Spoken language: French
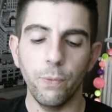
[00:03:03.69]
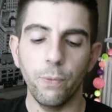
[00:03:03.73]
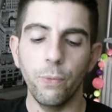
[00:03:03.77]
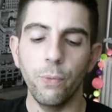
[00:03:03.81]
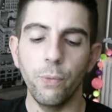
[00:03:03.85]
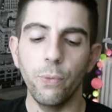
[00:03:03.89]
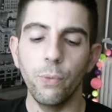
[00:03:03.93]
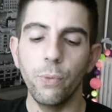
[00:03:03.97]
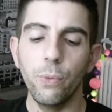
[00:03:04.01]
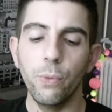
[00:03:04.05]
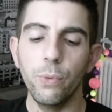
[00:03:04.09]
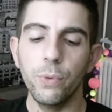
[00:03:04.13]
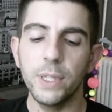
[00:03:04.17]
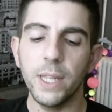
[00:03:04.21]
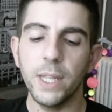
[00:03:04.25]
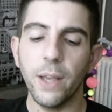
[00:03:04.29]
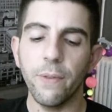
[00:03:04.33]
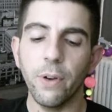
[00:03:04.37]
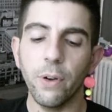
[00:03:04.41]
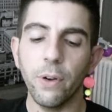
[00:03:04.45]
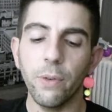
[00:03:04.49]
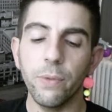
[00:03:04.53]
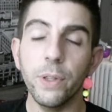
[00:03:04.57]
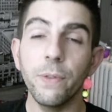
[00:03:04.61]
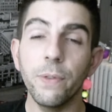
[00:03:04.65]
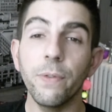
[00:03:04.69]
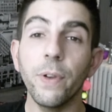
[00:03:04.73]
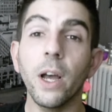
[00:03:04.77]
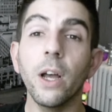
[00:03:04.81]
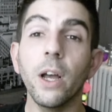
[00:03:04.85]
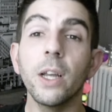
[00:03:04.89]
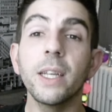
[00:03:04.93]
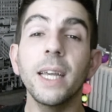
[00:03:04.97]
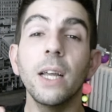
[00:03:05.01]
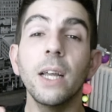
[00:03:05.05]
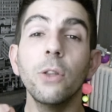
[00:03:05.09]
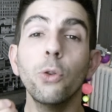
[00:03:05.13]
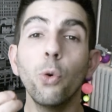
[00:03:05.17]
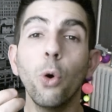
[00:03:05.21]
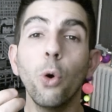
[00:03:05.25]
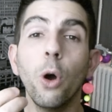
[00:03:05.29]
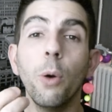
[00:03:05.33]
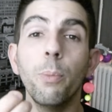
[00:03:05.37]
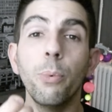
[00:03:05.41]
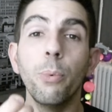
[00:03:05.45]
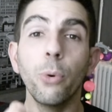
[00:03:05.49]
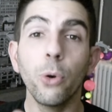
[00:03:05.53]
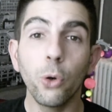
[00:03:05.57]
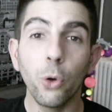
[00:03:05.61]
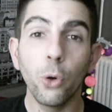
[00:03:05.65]
vous avez envie de faire un cadeau un
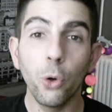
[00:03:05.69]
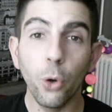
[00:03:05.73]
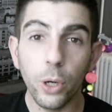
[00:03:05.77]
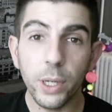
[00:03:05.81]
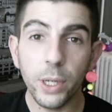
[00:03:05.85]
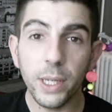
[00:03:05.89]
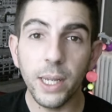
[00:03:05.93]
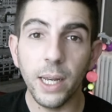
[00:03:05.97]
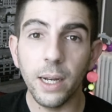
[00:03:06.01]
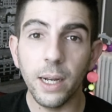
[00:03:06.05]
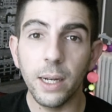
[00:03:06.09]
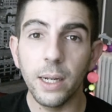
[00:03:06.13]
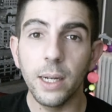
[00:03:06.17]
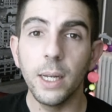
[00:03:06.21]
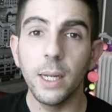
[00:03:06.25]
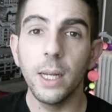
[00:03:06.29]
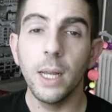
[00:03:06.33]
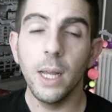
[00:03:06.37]
peu coquin